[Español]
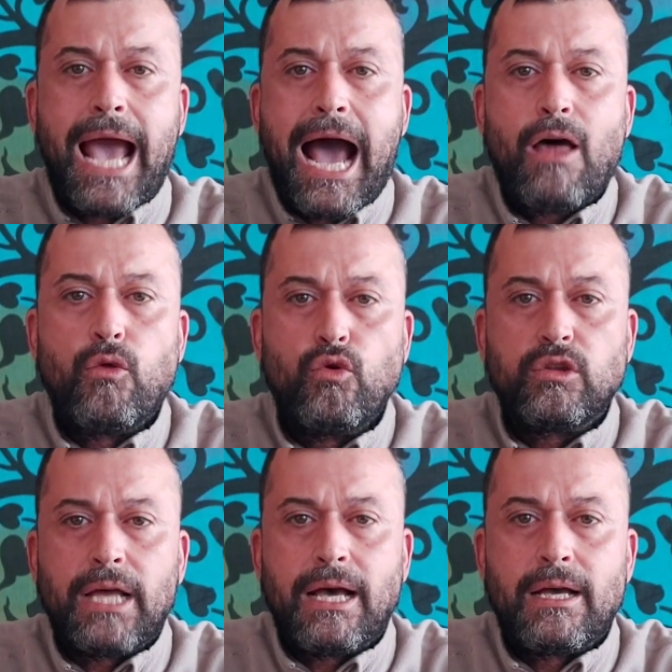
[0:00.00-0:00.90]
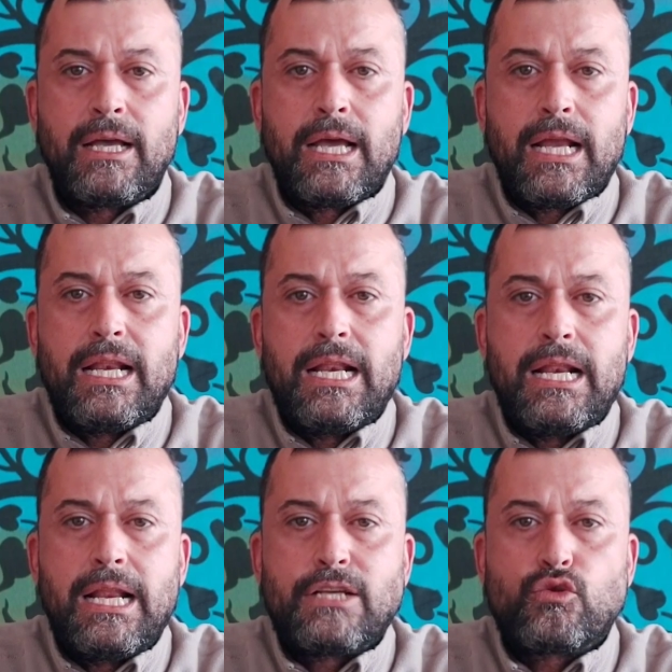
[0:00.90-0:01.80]
adulta
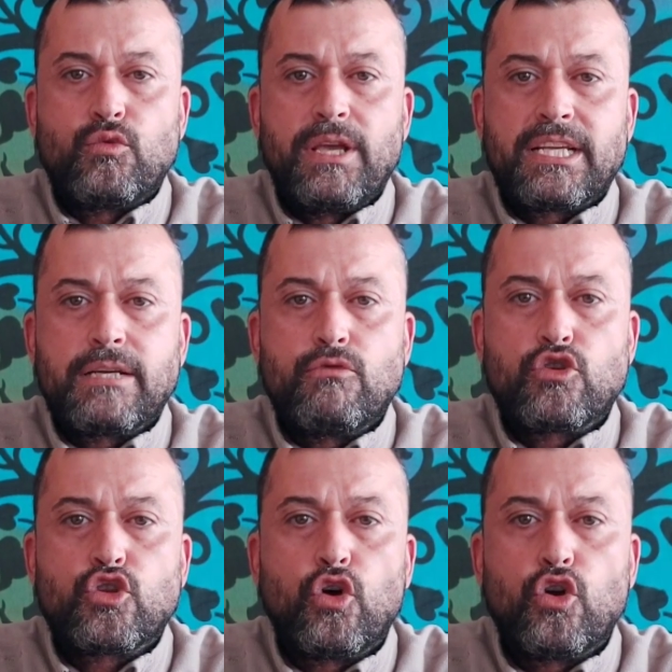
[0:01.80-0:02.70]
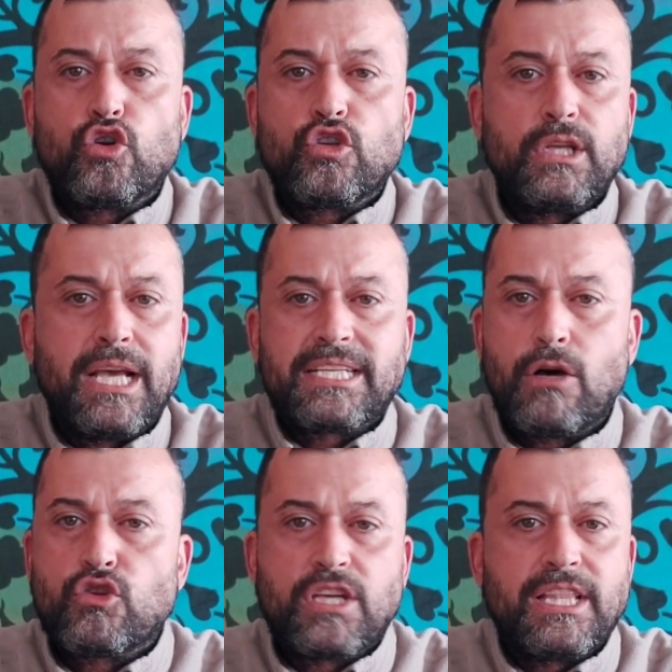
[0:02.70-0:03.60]
le estuviésemos todos los días
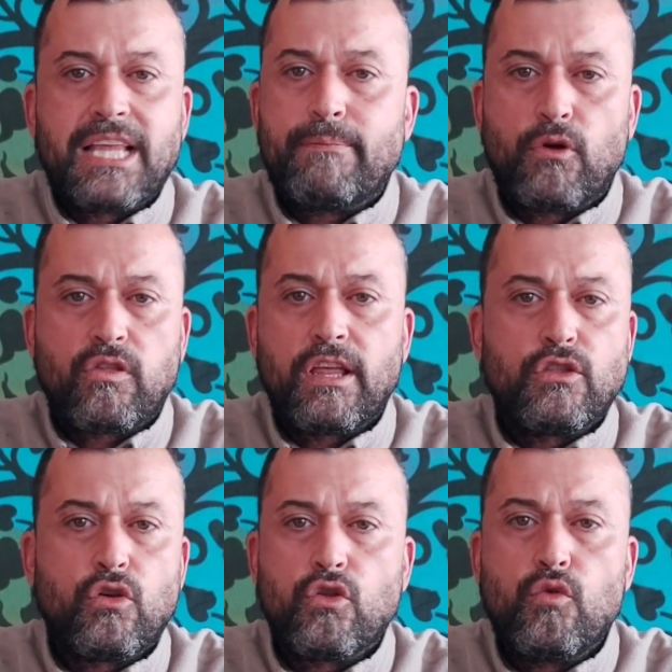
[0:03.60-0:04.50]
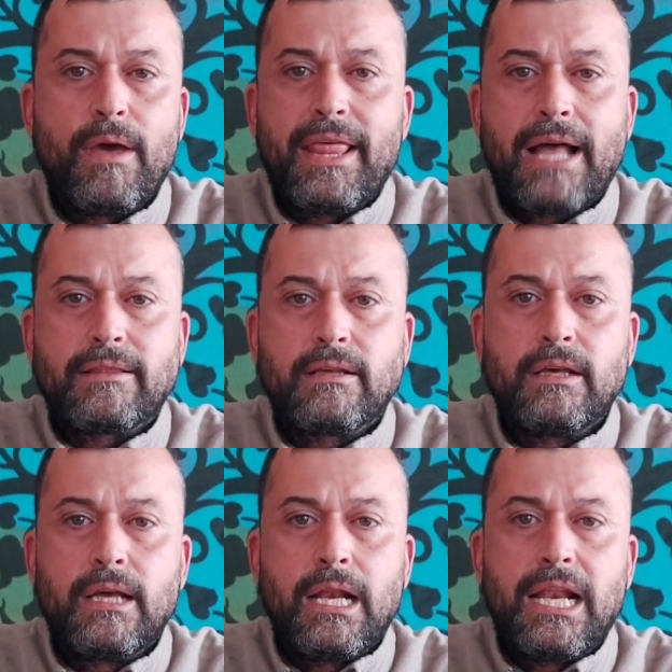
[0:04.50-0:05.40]
a 80% de humedad,
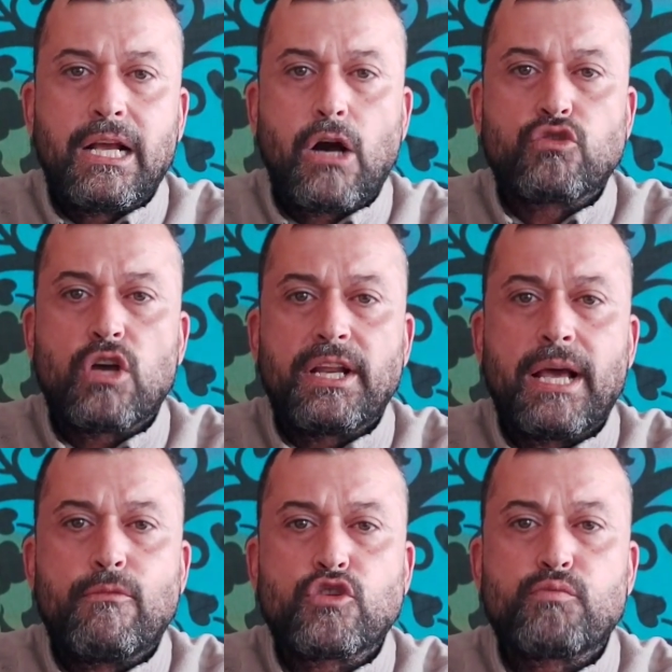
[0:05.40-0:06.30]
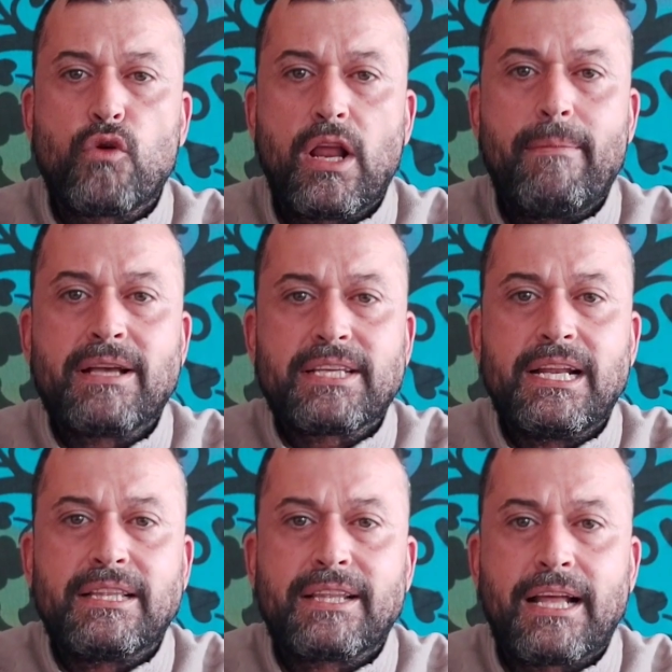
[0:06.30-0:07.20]
le causaríamos problemas en
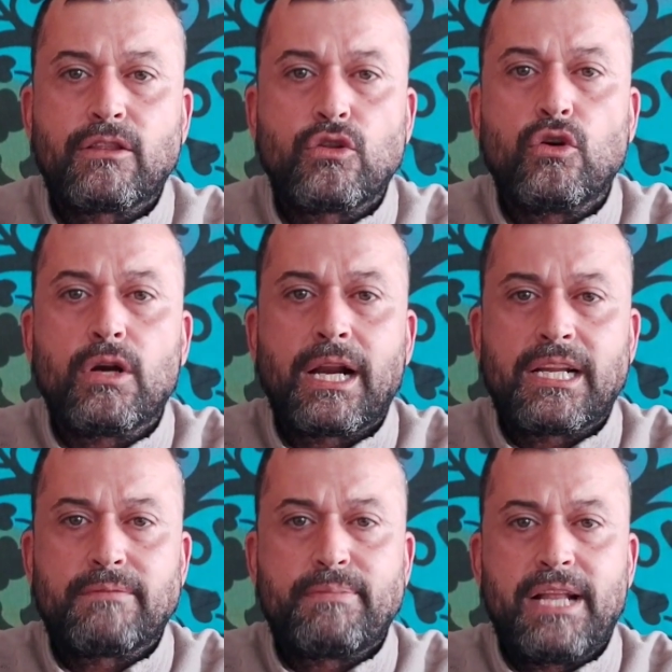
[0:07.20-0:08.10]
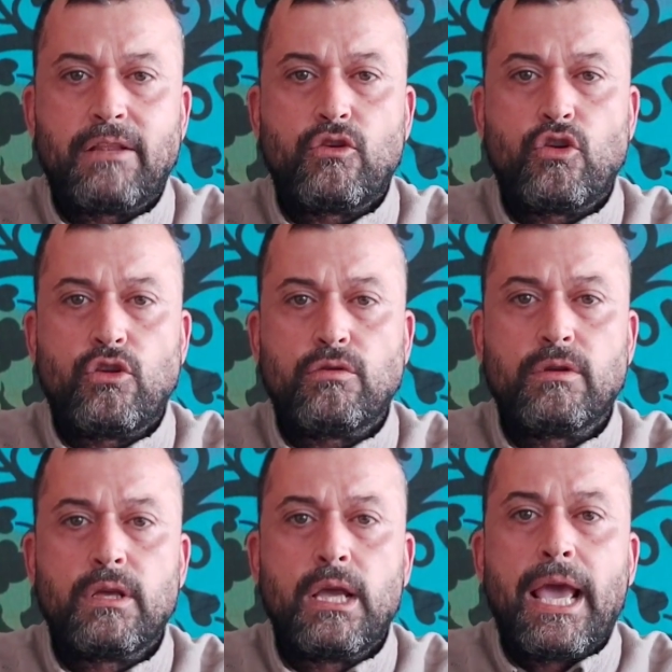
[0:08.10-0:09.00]
el tracto respiratorio.
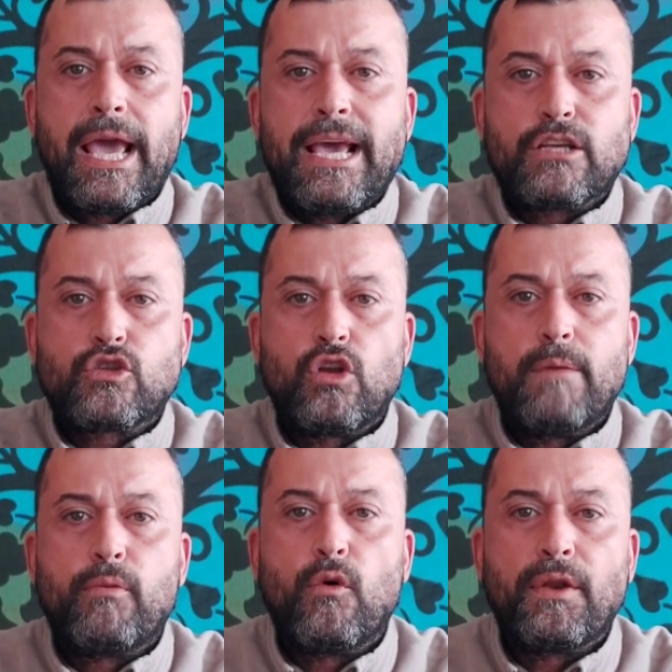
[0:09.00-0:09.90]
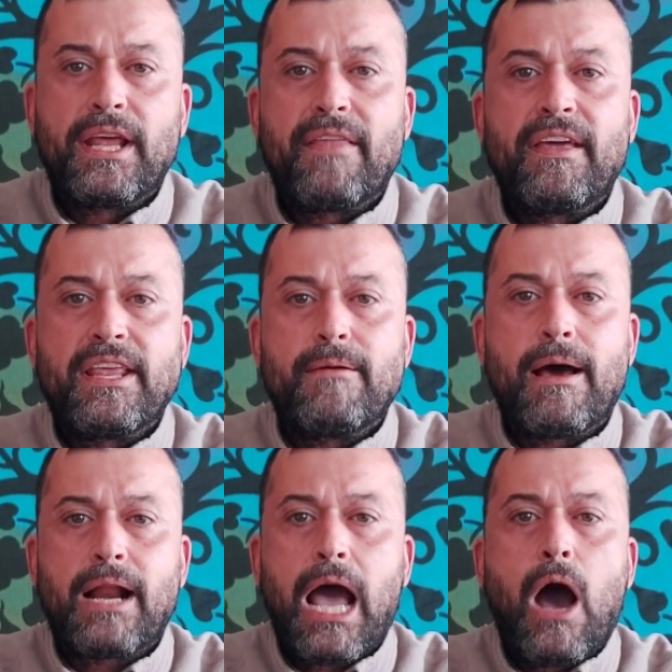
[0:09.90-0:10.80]
Esto le podría
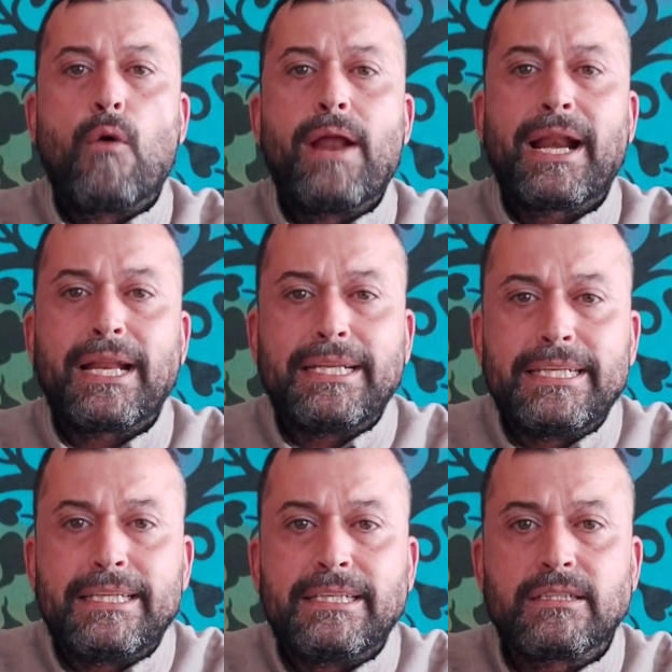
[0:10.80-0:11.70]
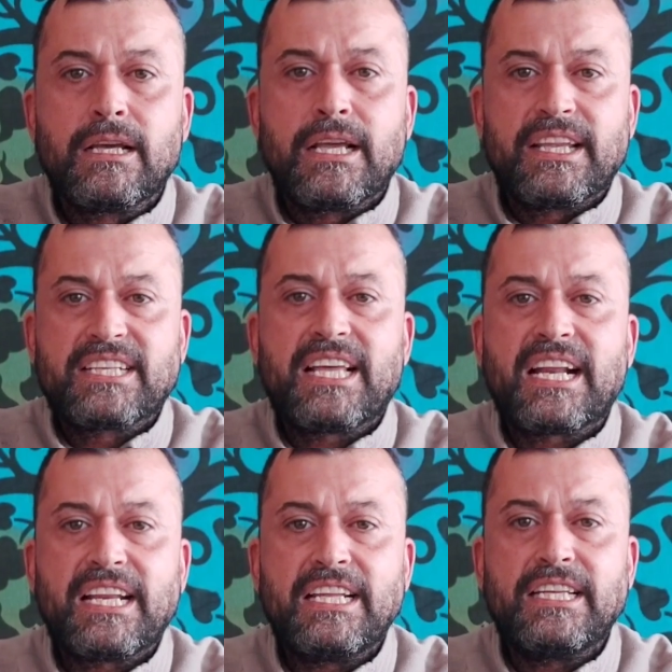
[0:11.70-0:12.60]
derivar a una rinitis y esta
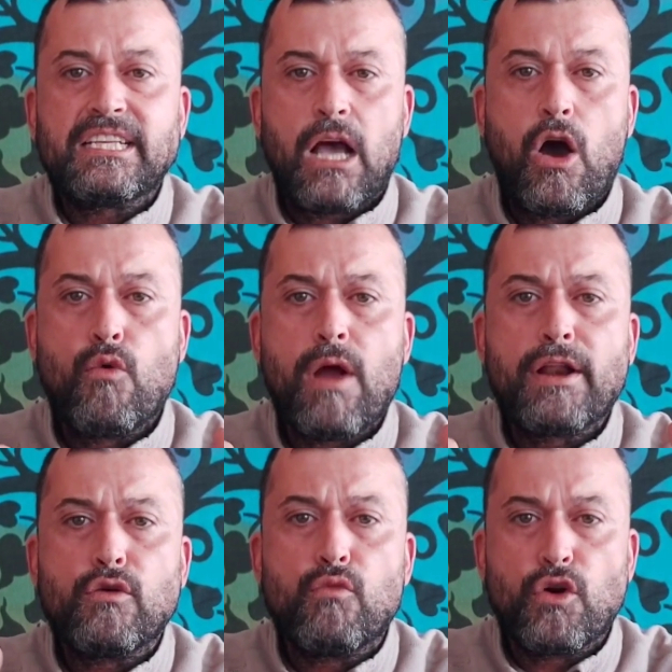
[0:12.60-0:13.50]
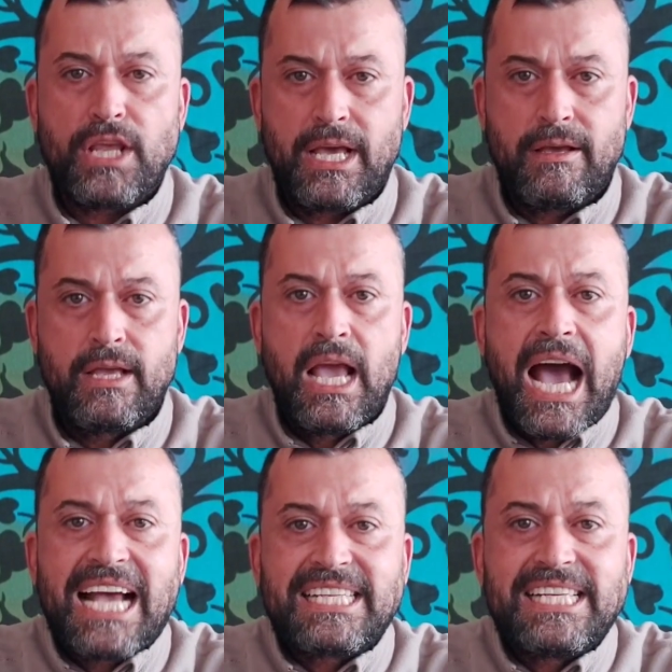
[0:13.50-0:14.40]
rinitis a una neumonía.
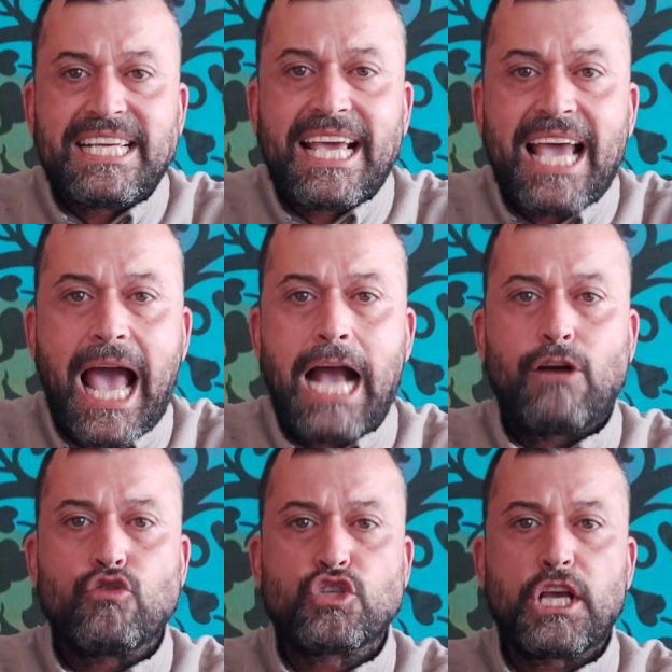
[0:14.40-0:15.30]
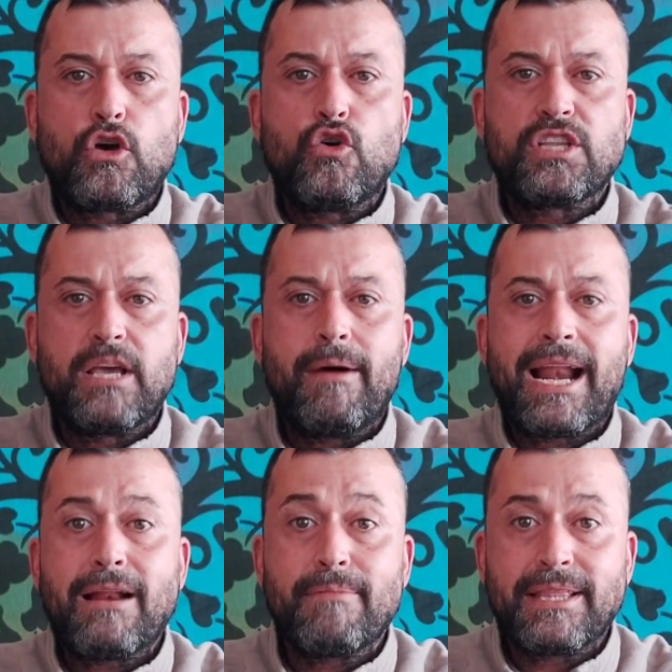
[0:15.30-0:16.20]
Así que aconsejo
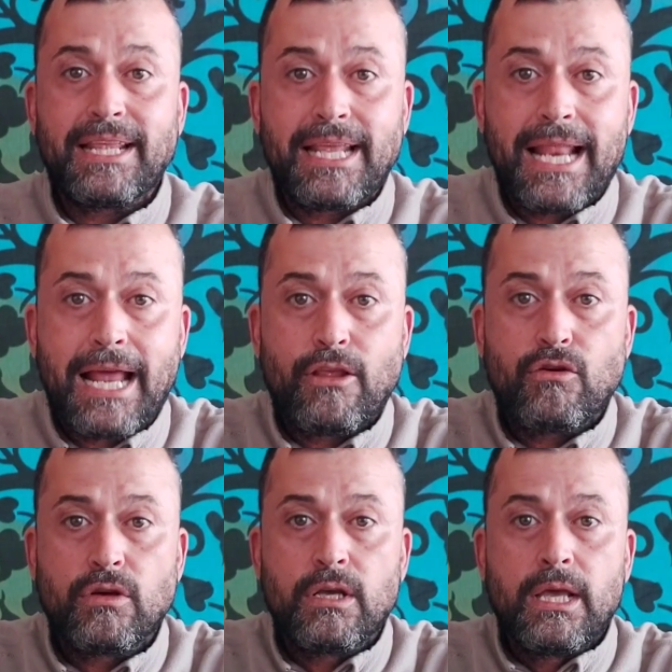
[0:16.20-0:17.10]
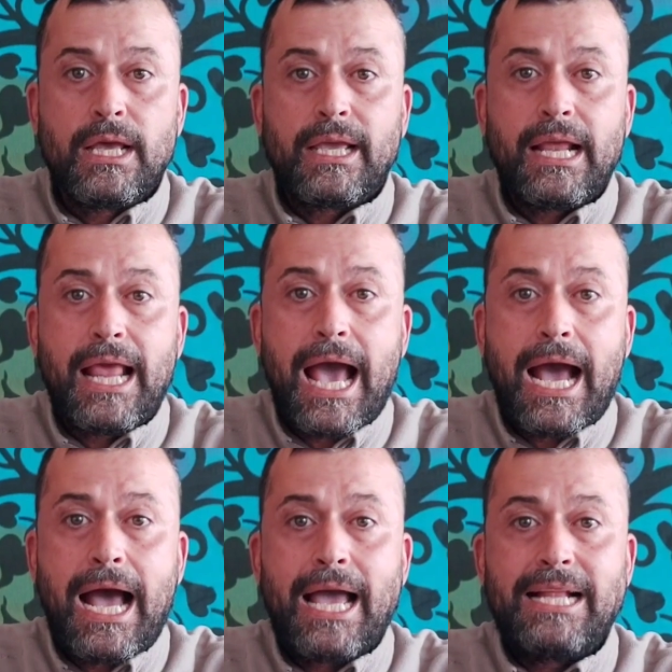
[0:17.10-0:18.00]
llevar al veterinario que le
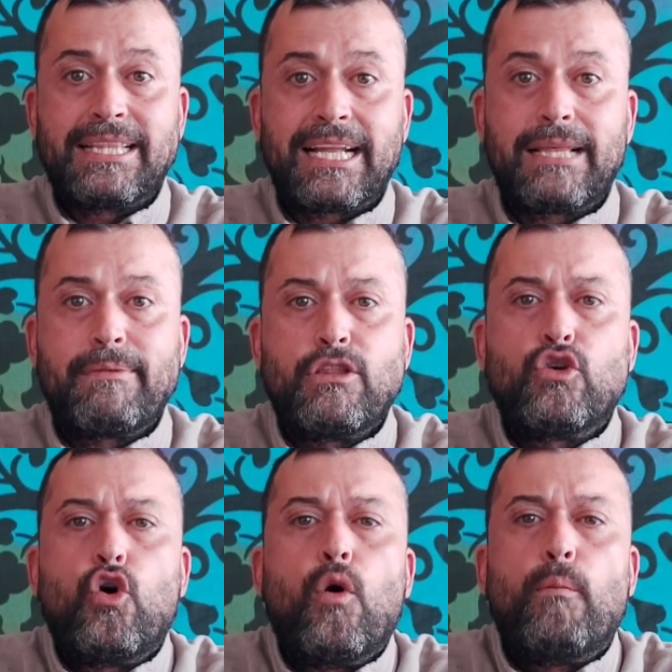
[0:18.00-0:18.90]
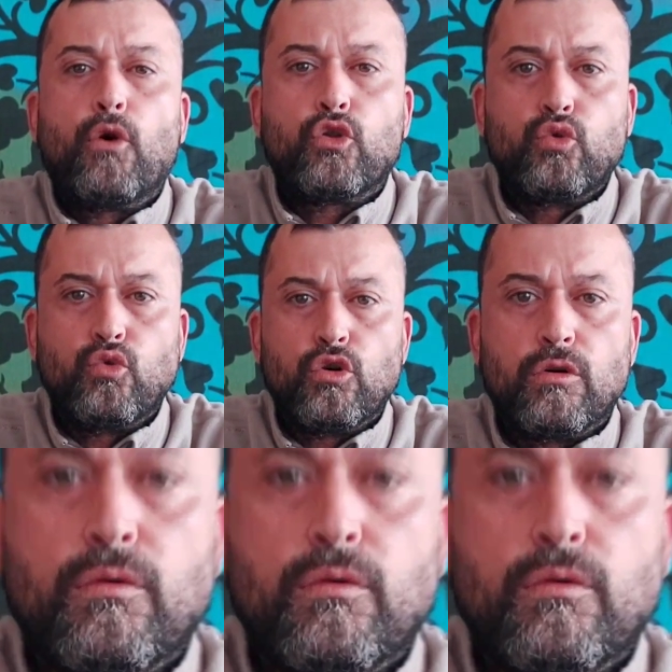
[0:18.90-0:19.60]
haga el tratamiento oportuno.